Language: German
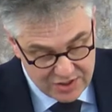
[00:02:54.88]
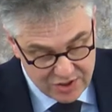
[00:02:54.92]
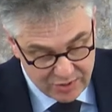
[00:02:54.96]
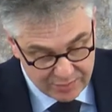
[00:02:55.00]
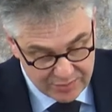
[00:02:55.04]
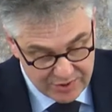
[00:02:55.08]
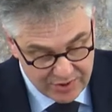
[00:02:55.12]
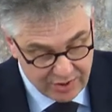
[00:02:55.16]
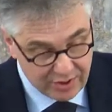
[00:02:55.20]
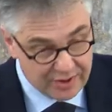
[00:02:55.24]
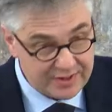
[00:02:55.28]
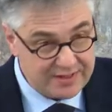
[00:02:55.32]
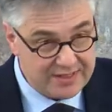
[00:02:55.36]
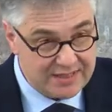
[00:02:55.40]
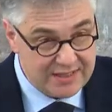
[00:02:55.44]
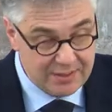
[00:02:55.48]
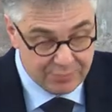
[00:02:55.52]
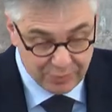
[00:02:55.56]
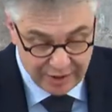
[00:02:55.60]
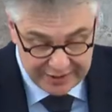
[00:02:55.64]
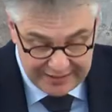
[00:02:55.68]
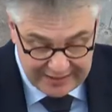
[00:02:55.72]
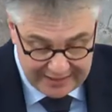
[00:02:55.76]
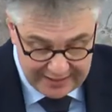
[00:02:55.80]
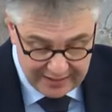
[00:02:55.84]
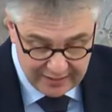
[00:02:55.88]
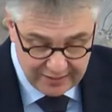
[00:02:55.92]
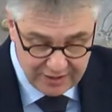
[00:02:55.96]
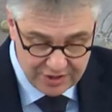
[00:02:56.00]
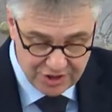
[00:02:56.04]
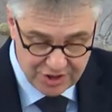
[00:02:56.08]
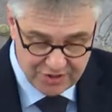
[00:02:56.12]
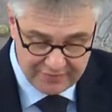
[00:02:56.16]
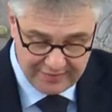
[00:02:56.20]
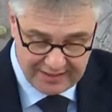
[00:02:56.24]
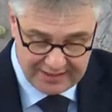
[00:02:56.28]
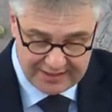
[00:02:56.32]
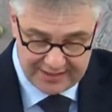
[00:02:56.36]
zum Trotz die moderne
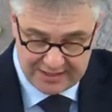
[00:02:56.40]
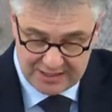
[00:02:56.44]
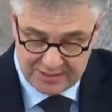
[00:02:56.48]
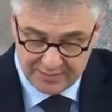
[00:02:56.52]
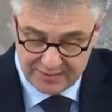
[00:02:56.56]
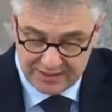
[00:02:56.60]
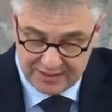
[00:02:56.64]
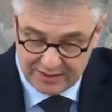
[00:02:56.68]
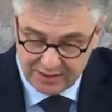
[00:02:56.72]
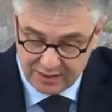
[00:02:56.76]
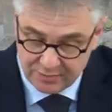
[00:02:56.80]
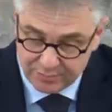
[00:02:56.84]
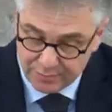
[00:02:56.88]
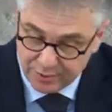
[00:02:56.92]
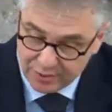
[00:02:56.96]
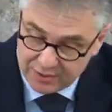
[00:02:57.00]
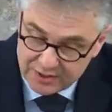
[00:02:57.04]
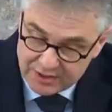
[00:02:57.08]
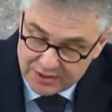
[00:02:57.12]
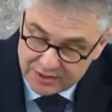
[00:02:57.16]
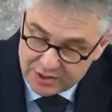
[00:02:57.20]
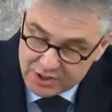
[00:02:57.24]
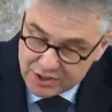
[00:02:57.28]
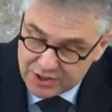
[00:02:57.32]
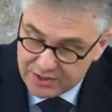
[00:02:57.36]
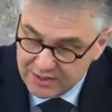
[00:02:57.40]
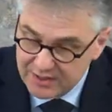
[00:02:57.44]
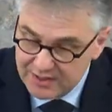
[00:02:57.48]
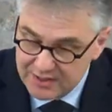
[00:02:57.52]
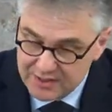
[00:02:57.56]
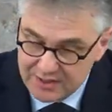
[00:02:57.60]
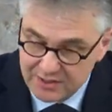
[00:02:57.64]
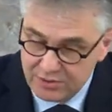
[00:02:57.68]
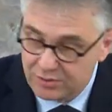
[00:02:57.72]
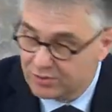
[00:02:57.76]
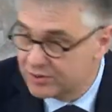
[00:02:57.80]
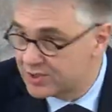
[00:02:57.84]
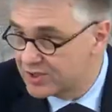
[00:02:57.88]
Schweiz mit ihren politischen
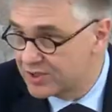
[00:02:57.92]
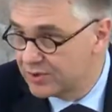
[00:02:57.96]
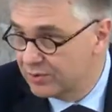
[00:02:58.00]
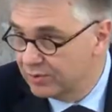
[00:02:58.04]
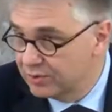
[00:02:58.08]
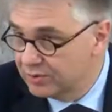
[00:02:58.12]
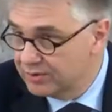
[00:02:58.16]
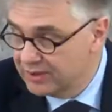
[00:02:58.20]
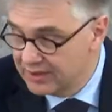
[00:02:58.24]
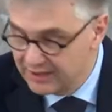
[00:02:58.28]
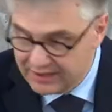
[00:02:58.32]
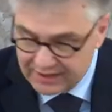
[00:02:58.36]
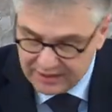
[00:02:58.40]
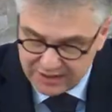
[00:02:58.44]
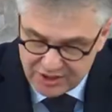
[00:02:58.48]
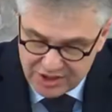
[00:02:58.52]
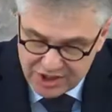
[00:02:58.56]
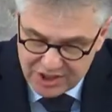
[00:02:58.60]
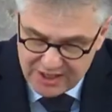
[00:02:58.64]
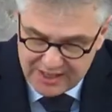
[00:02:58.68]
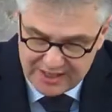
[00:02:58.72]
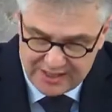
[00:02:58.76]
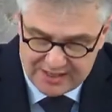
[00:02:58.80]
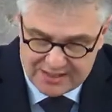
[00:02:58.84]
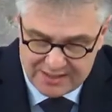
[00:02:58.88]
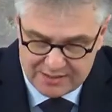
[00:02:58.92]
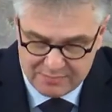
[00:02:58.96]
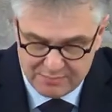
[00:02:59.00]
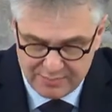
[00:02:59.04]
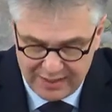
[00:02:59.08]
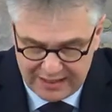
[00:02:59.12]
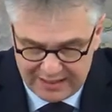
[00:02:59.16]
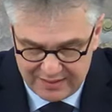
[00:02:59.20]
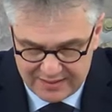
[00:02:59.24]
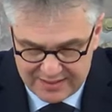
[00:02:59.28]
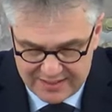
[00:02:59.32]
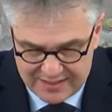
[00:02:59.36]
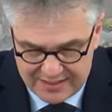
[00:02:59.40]
Institutionen, ihren Checks and
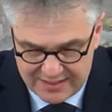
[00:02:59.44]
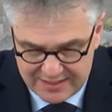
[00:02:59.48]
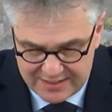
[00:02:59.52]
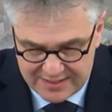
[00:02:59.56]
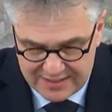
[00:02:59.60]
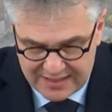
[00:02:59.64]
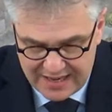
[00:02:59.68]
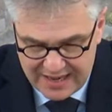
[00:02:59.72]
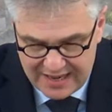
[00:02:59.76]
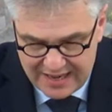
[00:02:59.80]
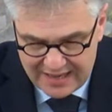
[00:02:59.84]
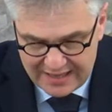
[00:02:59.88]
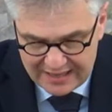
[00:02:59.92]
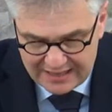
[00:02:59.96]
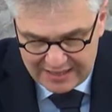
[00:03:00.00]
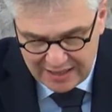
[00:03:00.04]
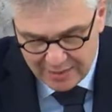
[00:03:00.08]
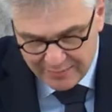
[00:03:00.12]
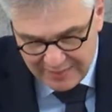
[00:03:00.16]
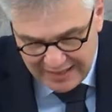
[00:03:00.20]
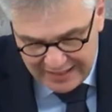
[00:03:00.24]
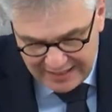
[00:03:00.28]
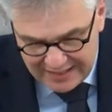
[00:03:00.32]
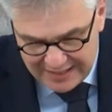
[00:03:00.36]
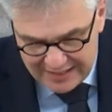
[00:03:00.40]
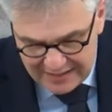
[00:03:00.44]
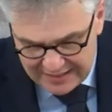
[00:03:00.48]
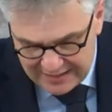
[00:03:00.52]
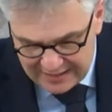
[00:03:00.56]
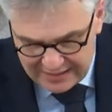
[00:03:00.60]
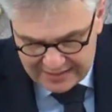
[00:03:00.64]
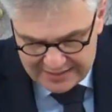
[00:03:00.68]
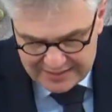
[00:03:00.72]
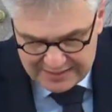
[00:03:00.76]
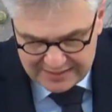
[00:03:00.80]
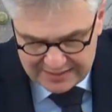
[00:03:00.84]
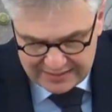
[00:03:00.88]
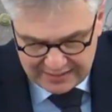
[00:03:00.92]
Balances, ihrem
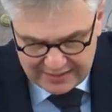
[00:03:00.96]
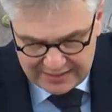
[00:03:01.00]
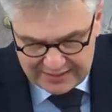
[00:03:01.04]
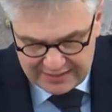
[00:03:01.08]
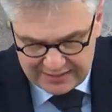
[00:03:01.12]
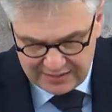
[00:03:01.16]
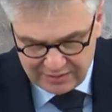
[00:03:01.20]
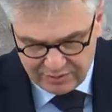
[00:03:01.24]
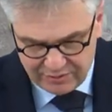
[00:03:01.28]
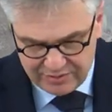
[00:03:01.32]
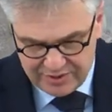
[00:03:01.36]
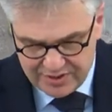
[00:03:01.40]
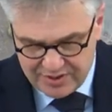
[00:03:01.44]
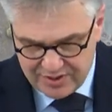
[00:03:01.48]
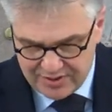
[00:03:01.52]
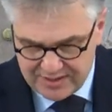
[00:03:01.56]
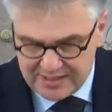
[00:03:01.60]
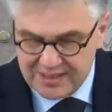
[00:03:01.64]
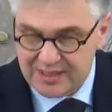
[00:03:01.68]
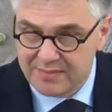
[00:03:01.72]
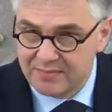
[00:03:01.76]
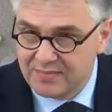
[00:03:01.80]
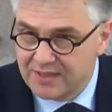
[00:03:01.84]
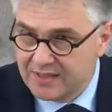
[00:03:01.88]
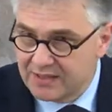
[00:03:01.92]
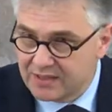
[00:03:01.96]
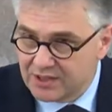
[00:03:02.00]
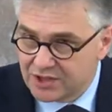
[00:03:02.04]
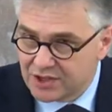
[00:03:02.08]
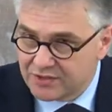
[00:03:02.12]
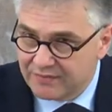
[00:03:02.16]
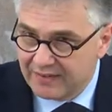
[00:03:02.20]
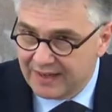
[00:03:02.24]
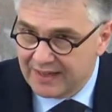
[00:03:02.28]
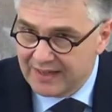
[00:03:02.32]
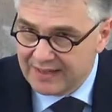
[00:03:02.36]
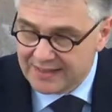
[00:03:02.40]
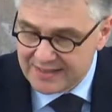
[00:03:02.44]
eigenartigen Regierungssystem, diese
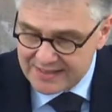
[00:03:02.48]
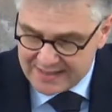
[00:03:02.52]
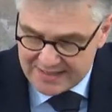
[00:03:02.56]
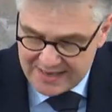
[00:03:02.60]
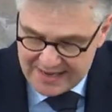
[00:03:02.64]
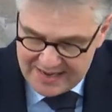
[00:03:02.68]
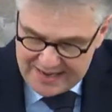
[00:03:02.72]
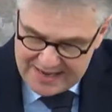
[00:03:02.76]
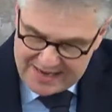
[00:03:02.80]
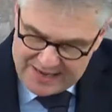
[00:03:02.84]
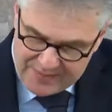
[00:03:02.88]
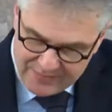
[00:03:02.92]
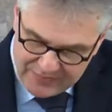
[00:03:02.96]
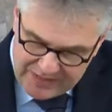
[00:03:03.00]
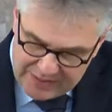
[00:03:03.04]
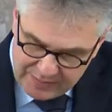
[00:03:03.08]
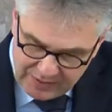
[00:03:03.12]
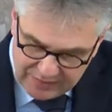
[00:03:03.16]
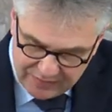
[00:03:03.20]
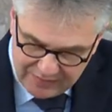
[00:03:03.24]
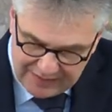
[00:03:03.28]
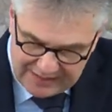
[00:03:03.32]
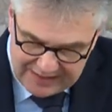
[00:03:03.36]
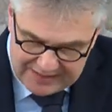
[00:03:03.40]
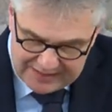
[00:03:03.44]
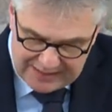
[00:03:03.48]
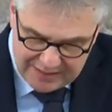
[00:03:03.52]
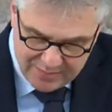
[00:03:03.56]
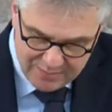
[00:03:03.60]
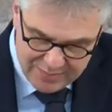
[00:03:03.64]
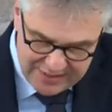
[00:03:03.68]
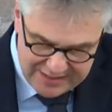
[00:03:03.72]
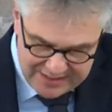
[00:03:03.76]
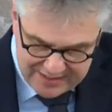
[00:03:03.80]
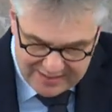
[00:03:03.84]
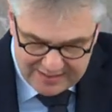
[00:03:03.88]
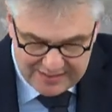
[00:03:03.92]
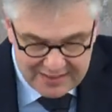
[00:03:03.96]
Schweiz, die man vielleicht ein
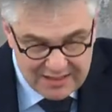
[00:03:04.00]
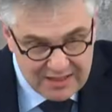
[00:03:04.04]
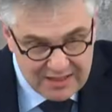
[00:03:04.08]
bisschen